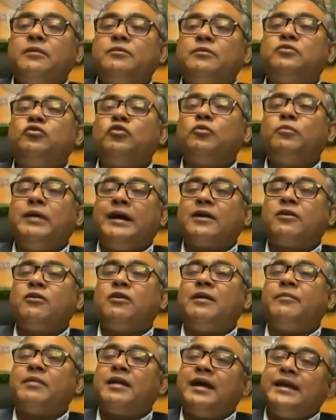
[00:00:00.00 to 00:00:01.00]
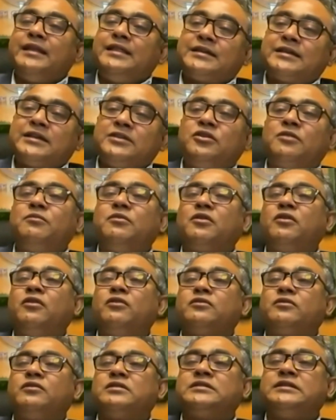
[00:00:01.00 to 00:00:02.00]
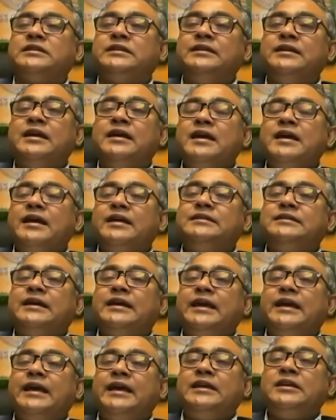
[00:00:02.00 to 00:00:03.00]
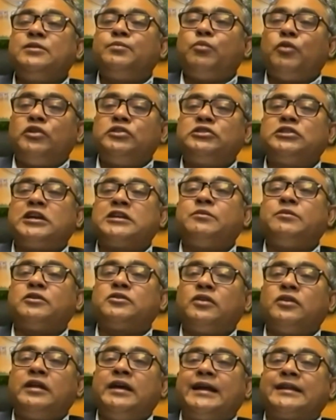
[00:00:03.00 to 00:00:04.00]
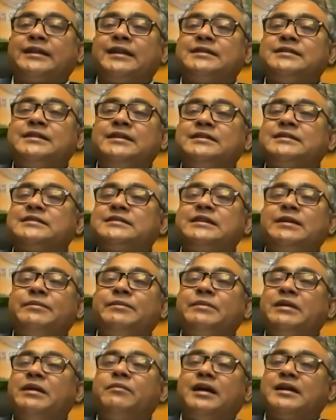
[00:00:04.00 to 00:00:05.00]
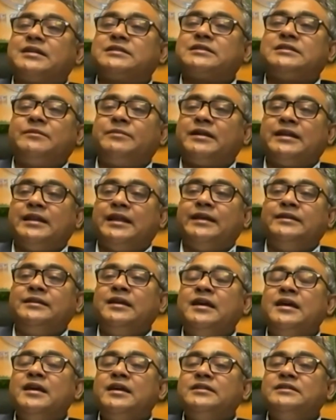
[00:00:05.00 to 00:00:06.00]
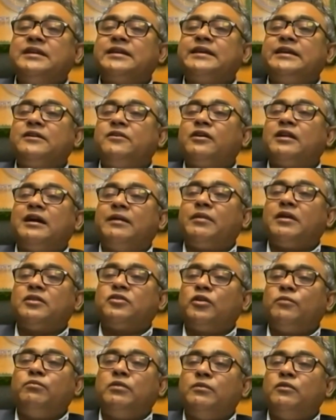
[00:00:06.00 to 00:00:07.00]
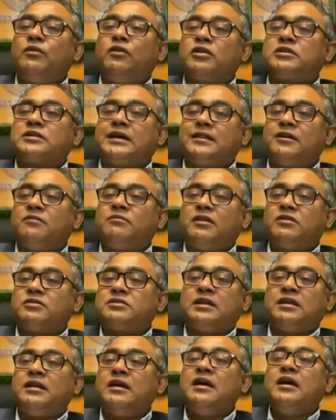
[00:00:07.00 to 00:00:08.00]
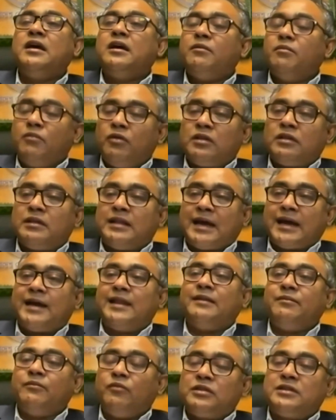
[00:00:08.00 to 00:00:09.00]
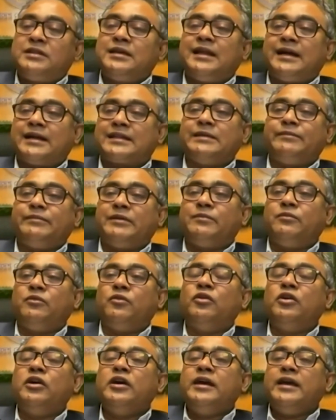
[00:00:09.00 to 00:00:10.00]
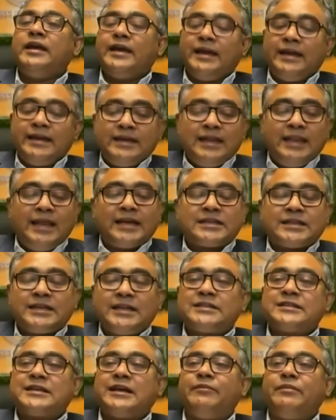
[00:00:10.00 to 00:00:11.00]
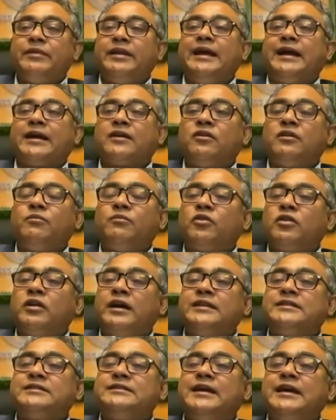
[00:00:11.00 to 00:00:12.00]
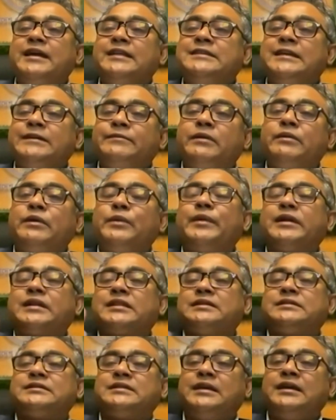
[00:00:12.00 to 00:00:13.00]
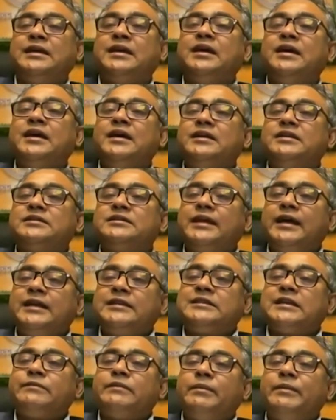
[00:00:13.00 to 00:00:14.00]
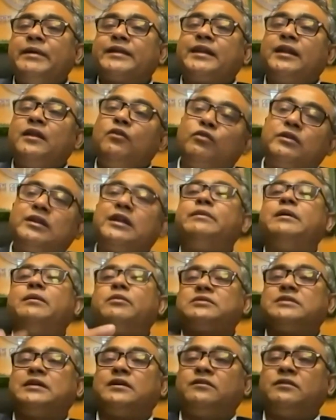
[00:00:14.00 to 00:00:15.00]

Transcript: দুর্ভাগ্য আমরা এই দেশে জন্মগ্রহণ করছি যে এই পঞ্চাশ বছরে একটা সিস্টেমে আমরা আসতে পারি নাই যে কি করে আমরা দ্রব্যমূল্য সাধারণ মানুষের নাগালের মধ্যে রাখতে পারবো এই ইলেকশন সামনে এখন মনে হয় যে যেভাবে পারতেছে সেই সেভাবে একটা লুটের ব্যবস্থা